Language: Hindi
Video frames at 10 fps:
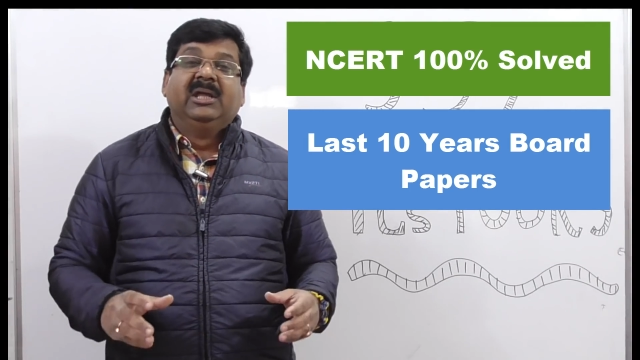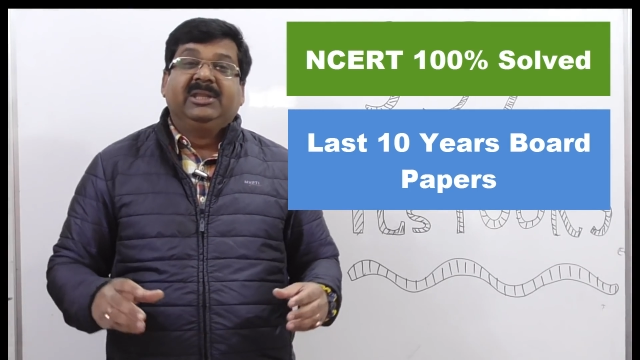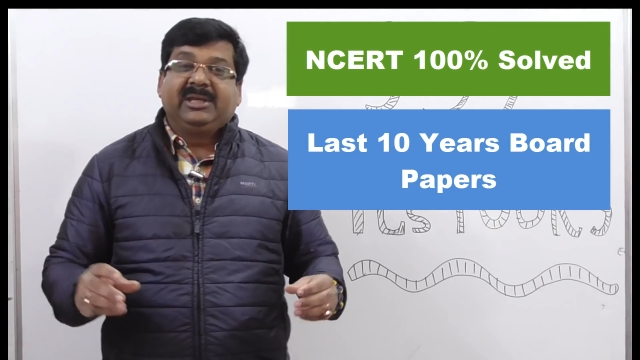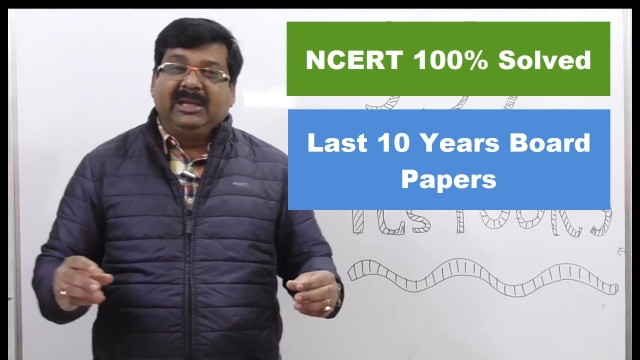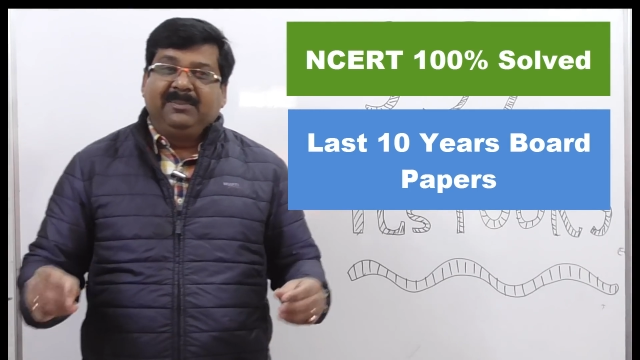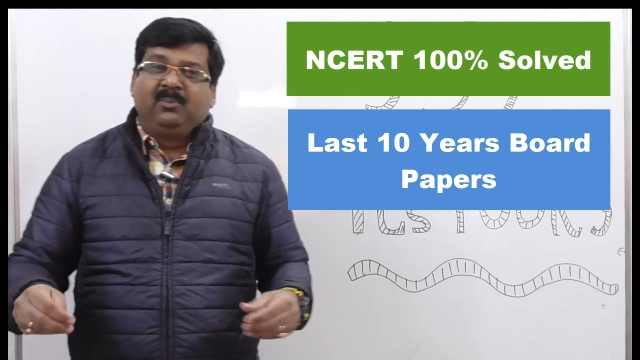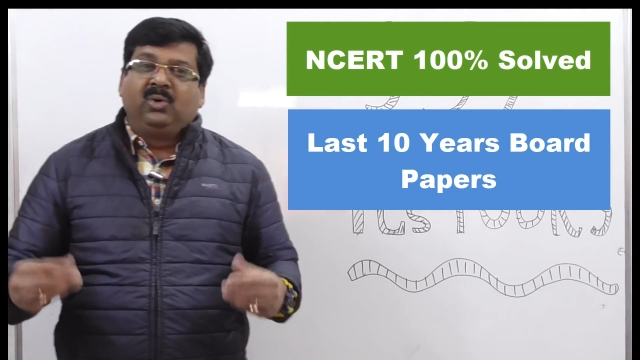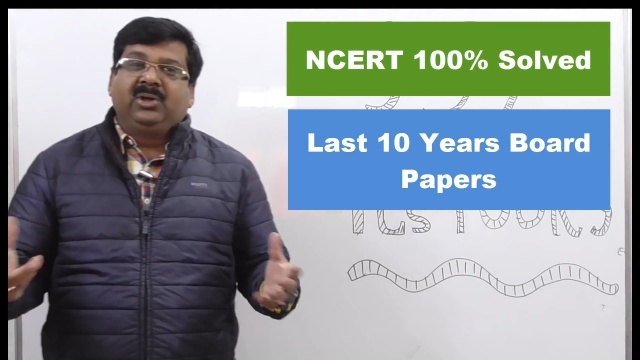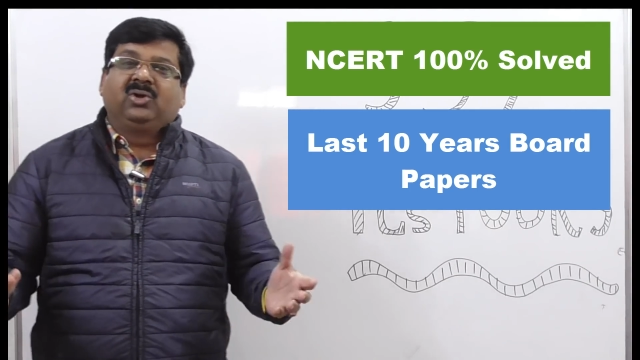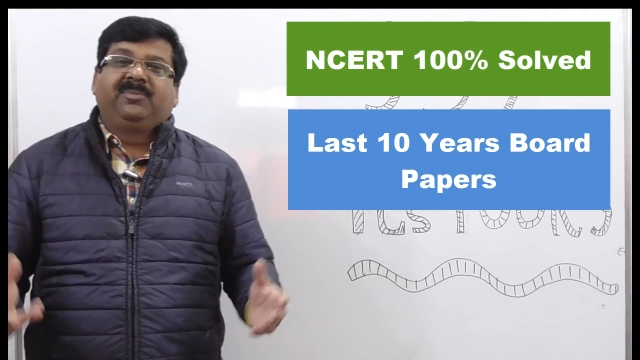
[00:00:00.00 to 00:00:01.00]
देखिए अब
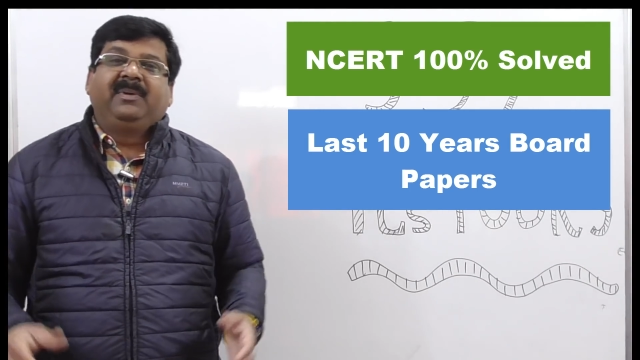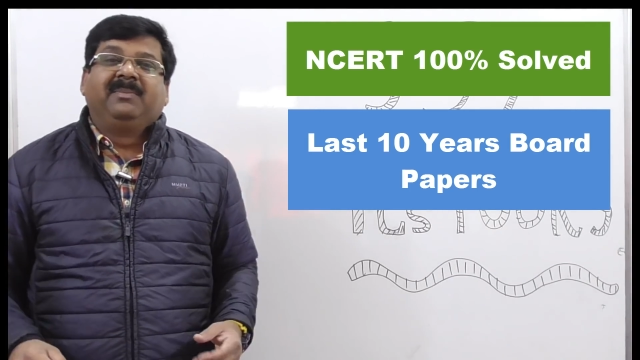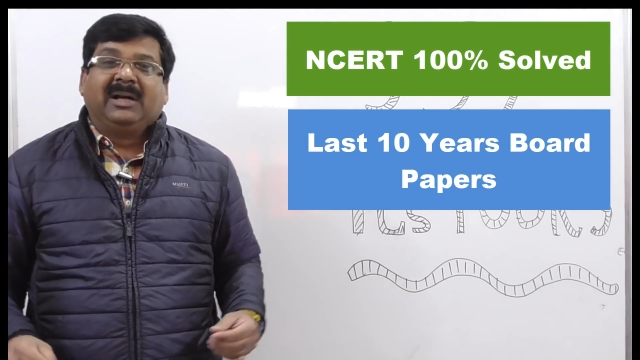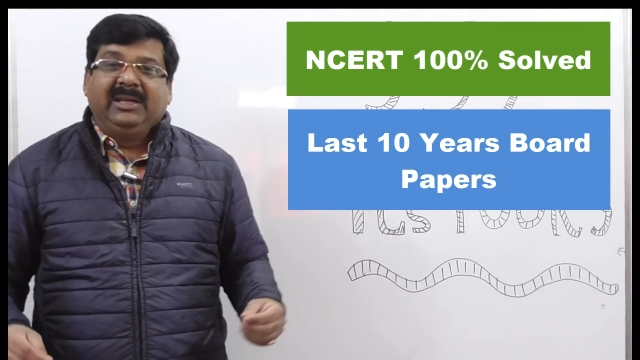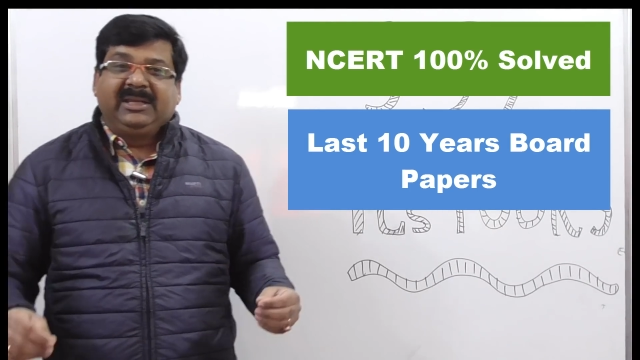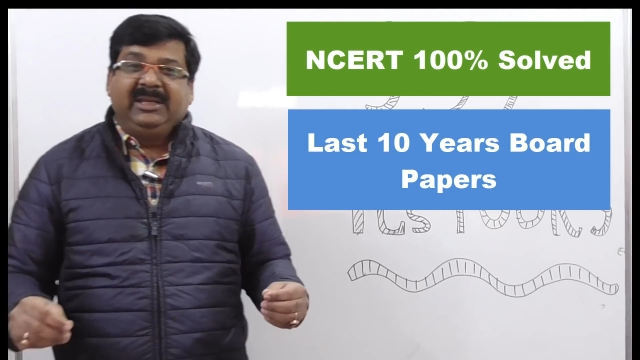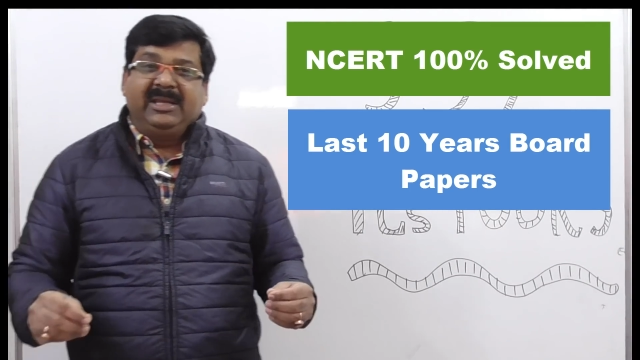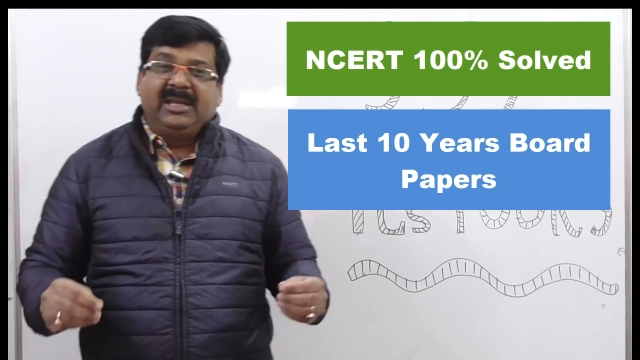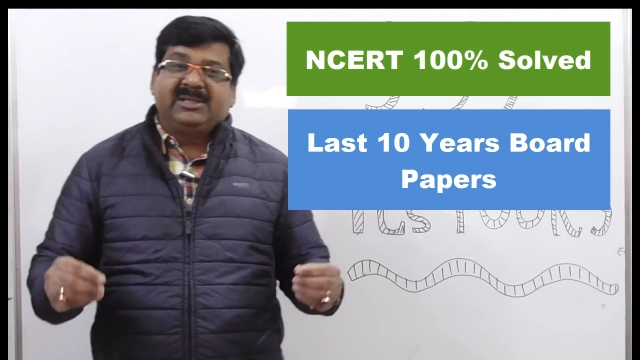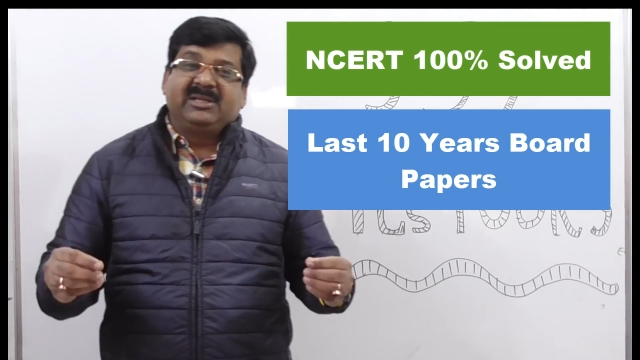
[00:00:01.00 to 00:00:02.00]
मोटे तौर पे माने कि
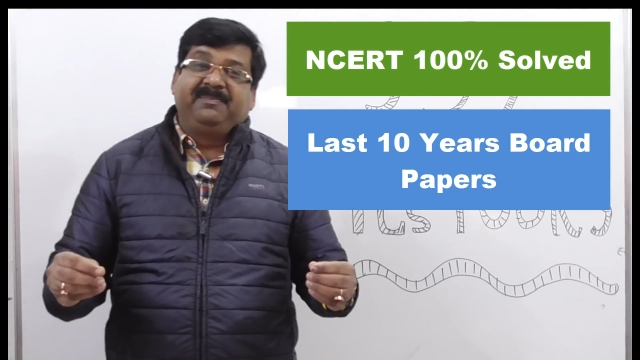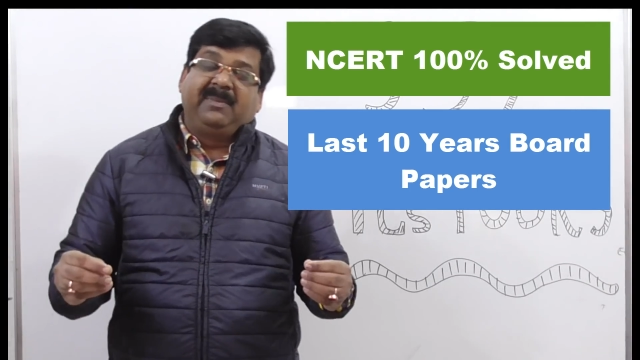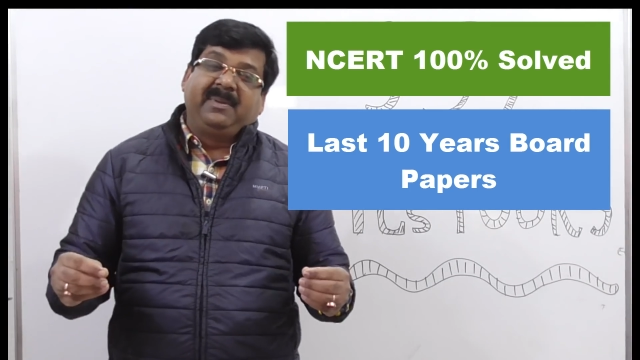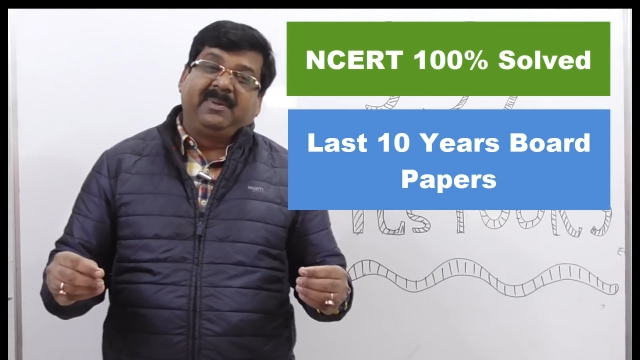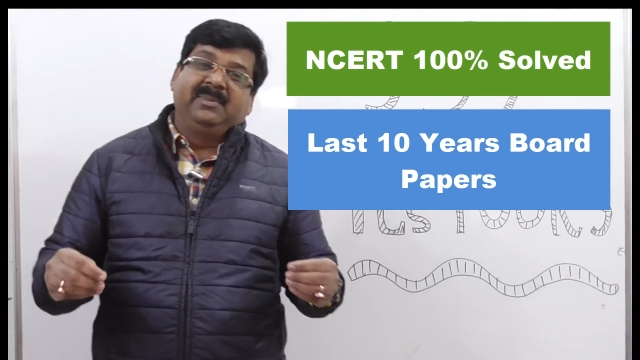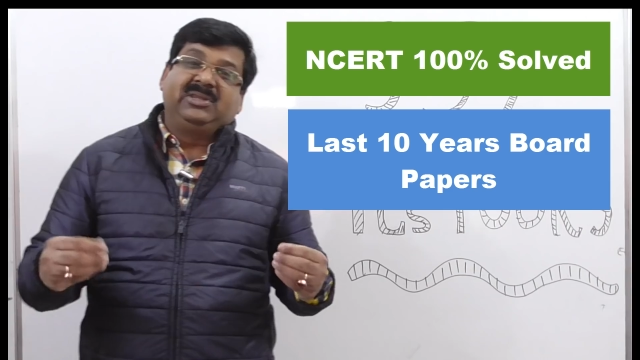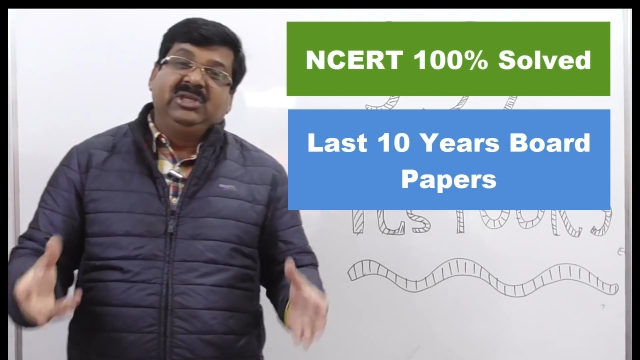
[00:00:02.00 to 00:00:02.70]
एक सैंपल पेपर में